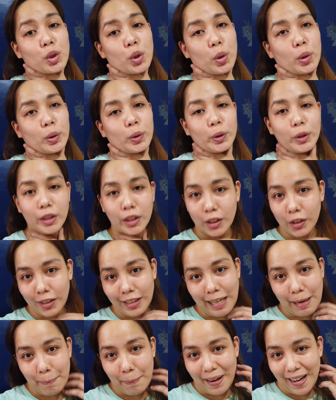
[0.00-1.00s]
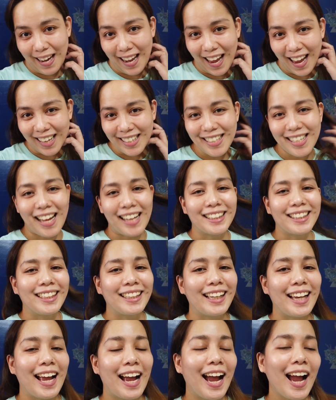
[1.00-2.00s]
So good noon na pala sa
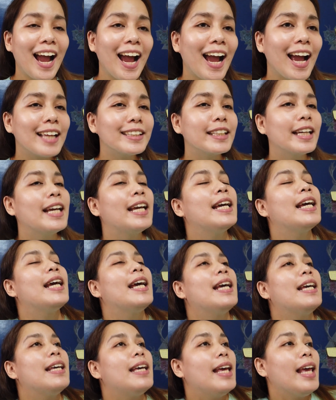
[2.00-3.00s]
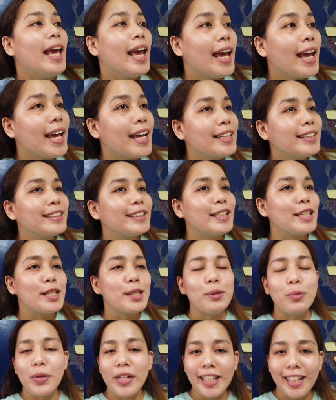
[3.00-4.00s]
ating lahat. And
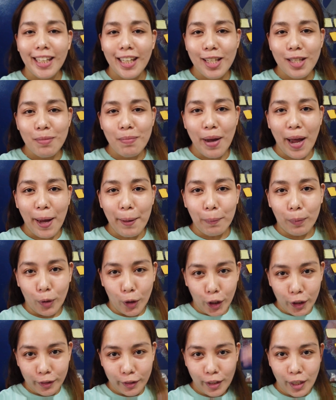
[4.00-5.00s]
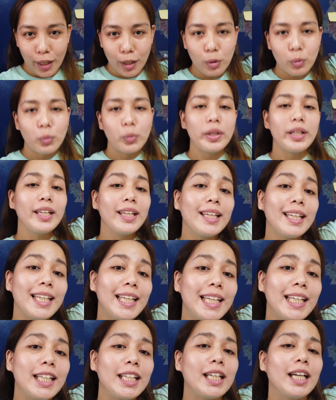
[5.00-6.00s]
this week is my birthday
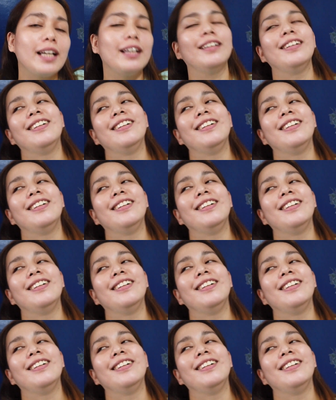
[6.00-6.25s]
week!